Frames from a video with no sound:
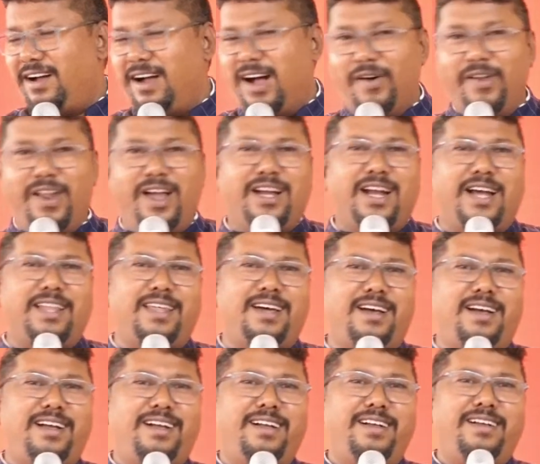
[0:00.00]
అవునా కదా
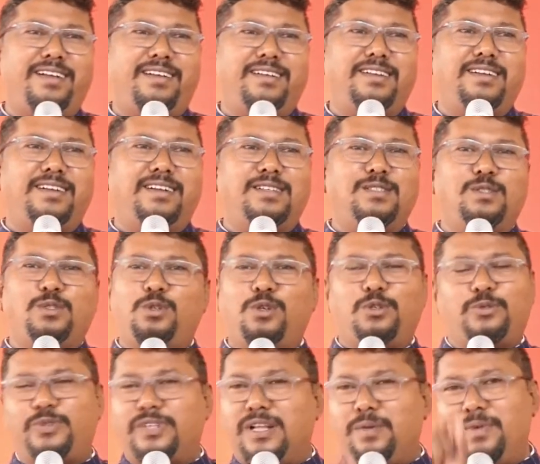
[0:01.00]

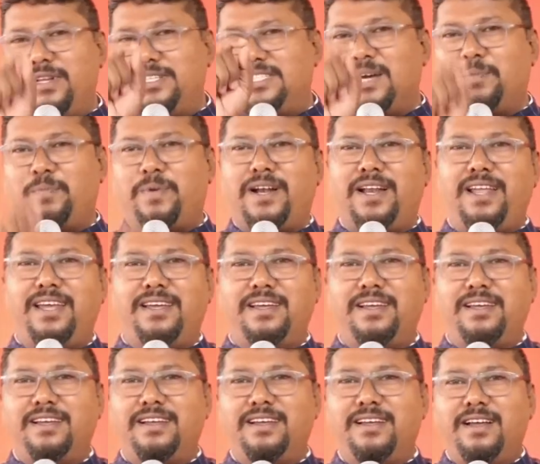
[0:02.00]
చూస్తున్నా మీరు చెప్పండి
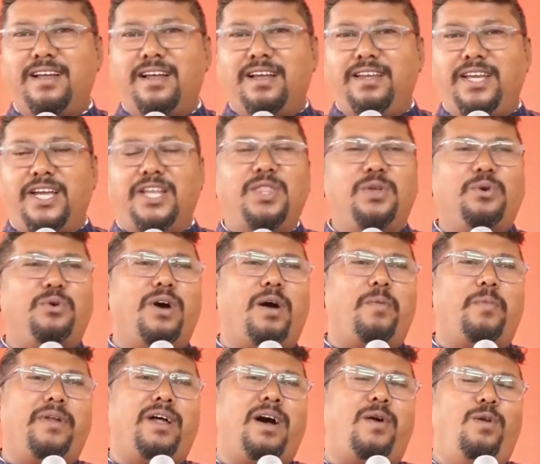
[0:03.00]
ఎందుకు
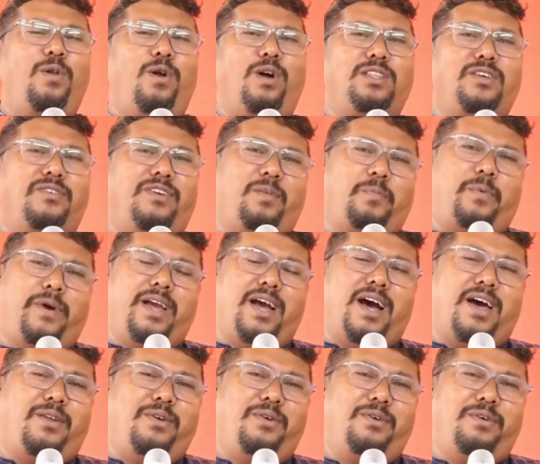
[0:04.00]
అబ్రహాం లోతు
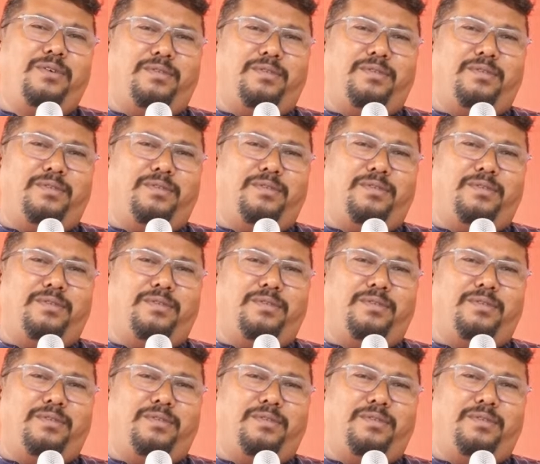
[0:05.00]
విడిపోయారు